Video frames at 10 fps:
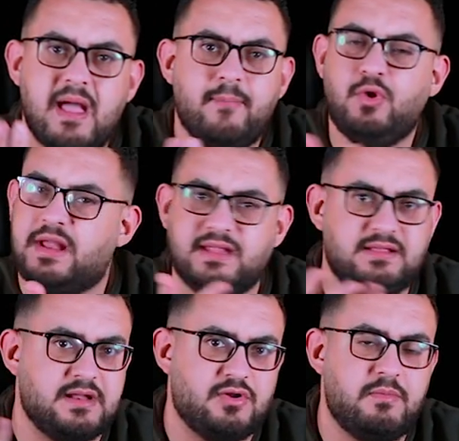مقبوله
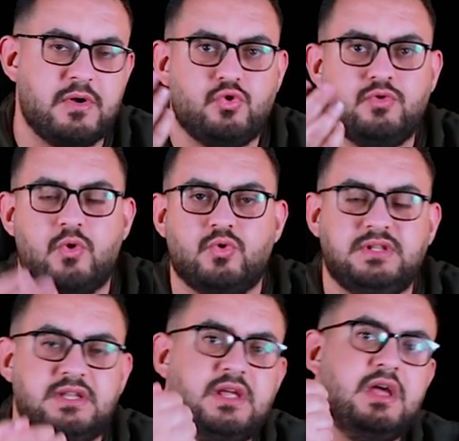جدا ان هم يكونوا
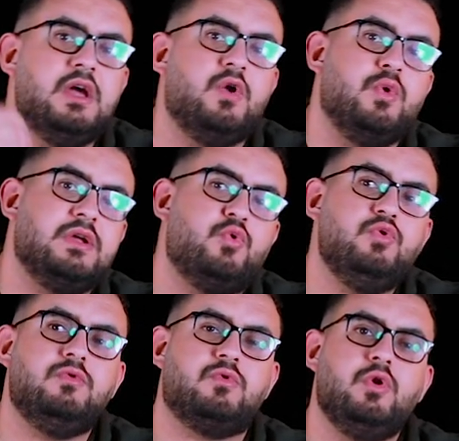موجودين
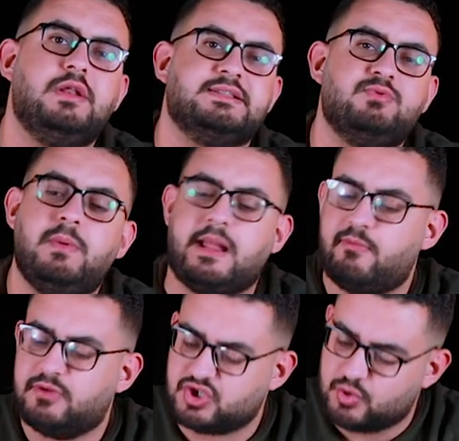ويكونوا كل اسبوع
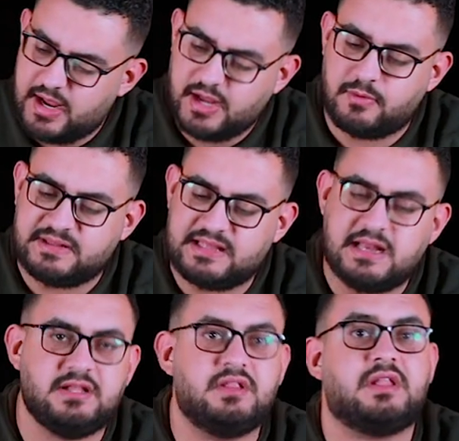بيلعبوا ماتش واحد
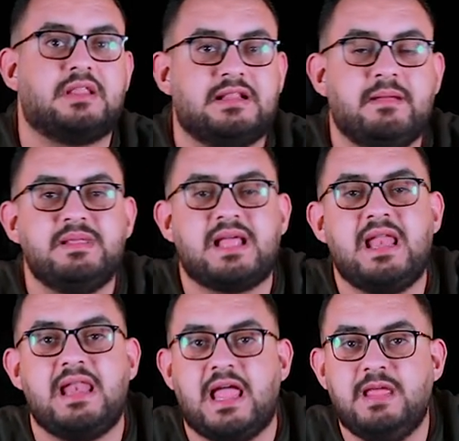وبالتالي تقدر تعتمد
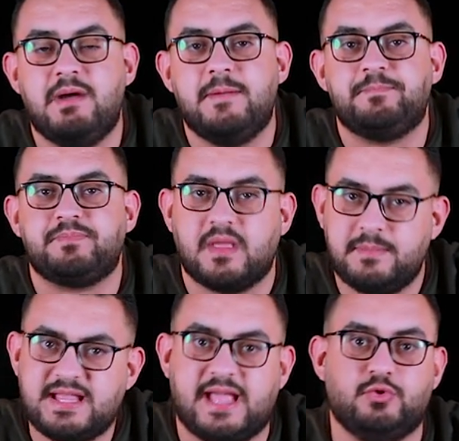على اللعيبه
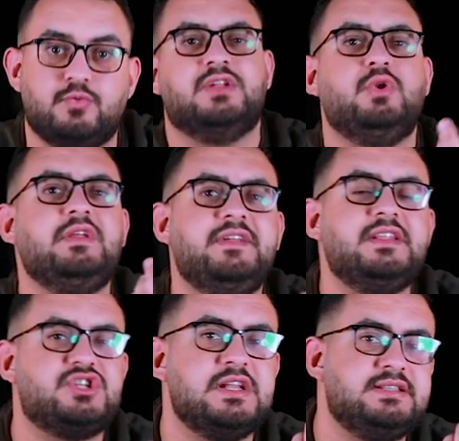بتاعتهم تقول لي
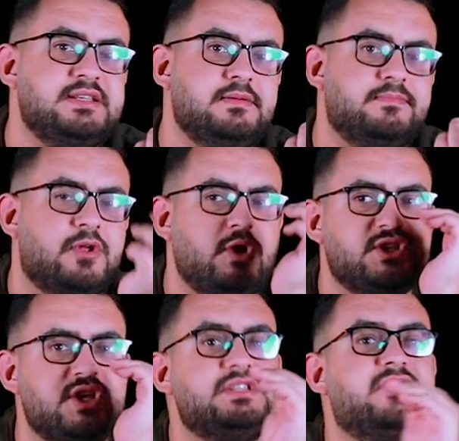فين تشيلسي اقول لك
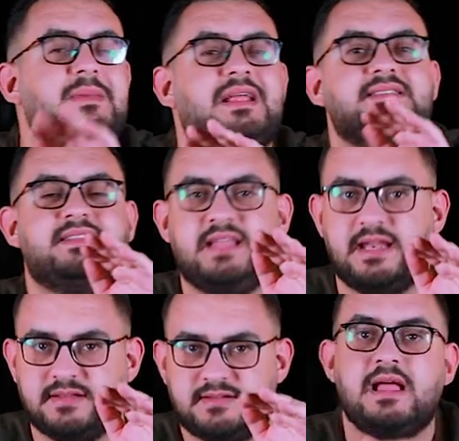تشيلسي في المركز
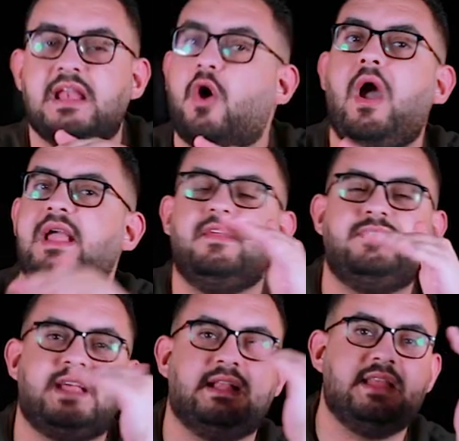الثالث لا هو
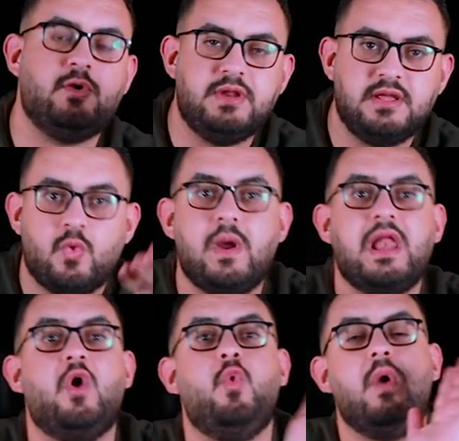هينافس على الدوري
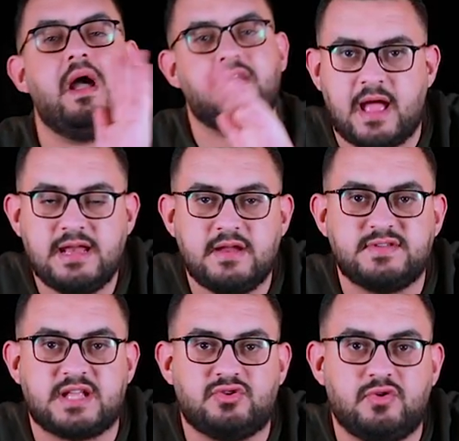ولا هو
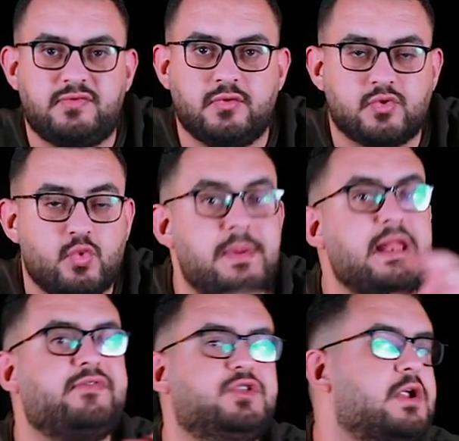هينافس على التوب فور
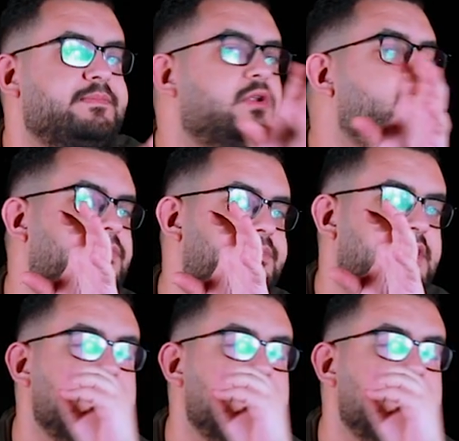وبيلعب في دوري ابطال اوروبا